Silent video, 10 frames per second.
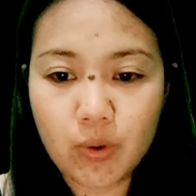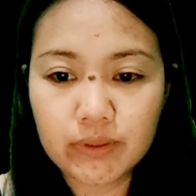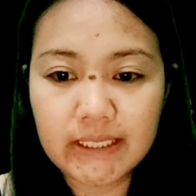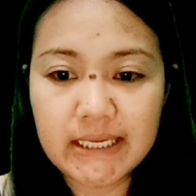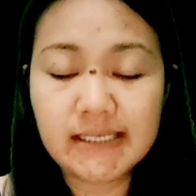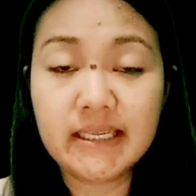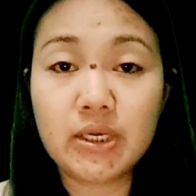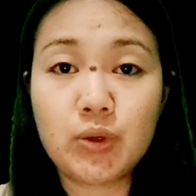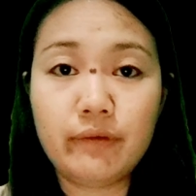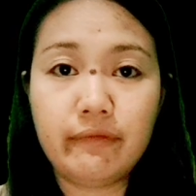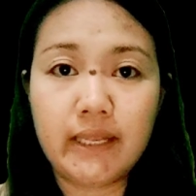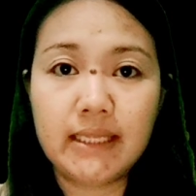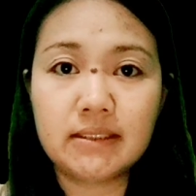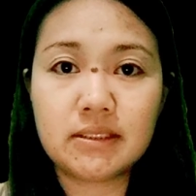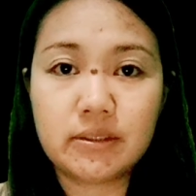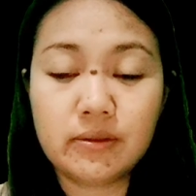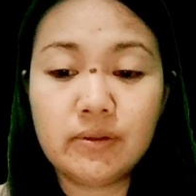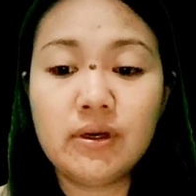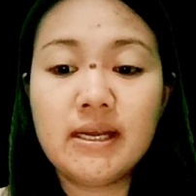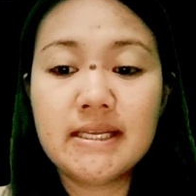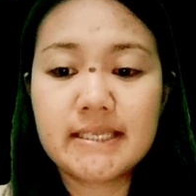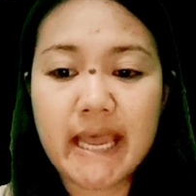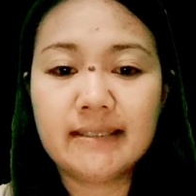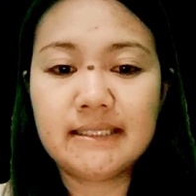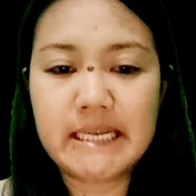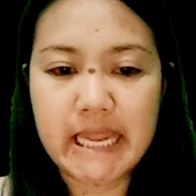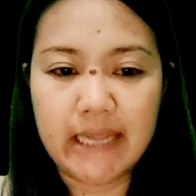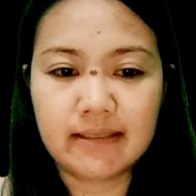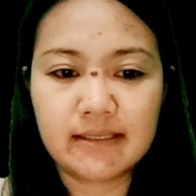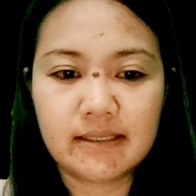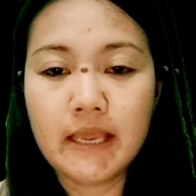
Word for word: code is equivalent to 10 tickets.